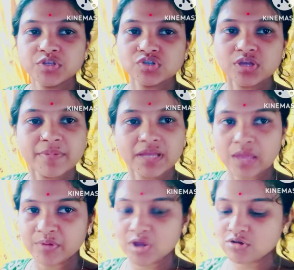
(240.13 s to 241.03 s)
উপরে যদি আবার
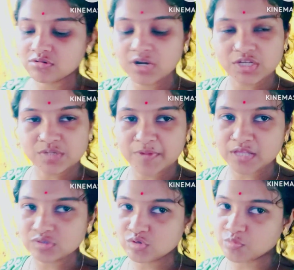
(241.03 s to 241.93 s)
ক্যামেরা অন করে এইসব
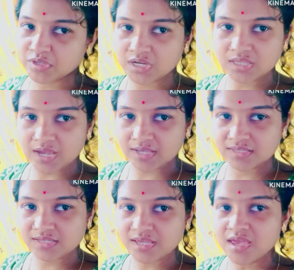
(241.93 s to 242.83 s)
কাজগুলো তোমাদেরকে
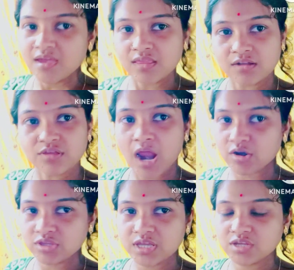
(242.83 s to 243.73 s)
দেখাতে যাই তাহলে তো
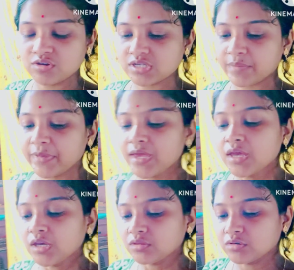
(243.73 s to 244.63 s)
আরোই দেরি হয়ে যাবে
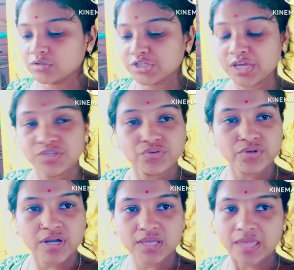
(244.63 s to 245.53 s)
তো সেই
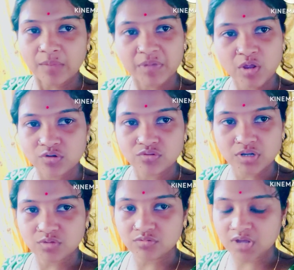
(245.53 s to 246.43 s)
জন্য আর কি ক্যামেরা অন
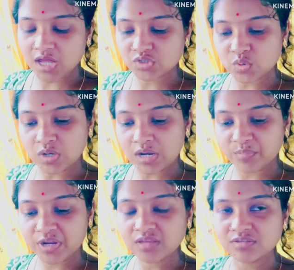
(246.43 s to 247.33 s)
করে কোনো কাজ
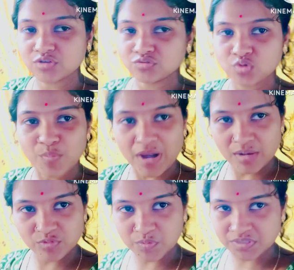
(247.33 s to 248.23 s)
করলাম না যতটুকু
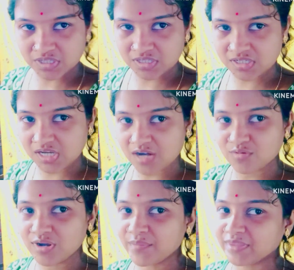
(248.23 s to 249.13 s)
পারলাম তোমাদের সাথে শেয়ার
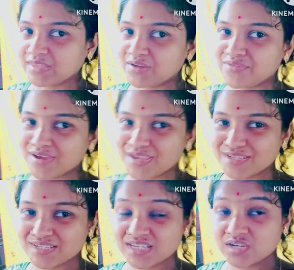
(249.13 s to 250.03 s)
করলাম আর তার ফাঁকে
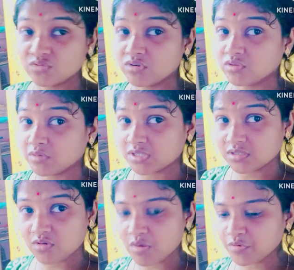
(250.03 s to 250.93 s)
এসে এসে একটু করে তোমাদের
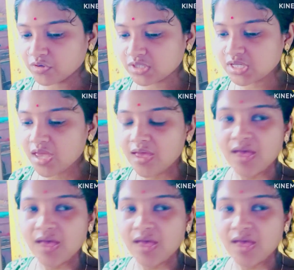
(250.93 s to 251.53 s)
সাথে গল্প করছি